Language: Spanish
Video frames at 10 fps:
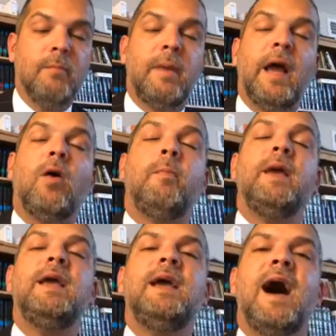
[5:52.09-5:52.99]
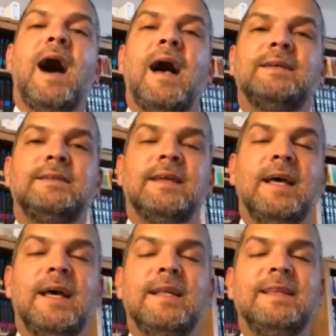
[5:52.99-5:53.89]
Pero Pinjas
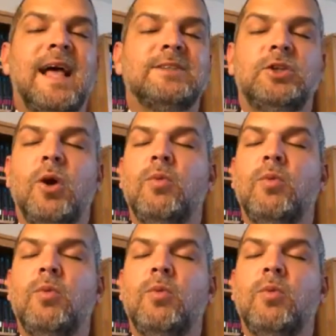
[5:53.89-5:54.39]
nació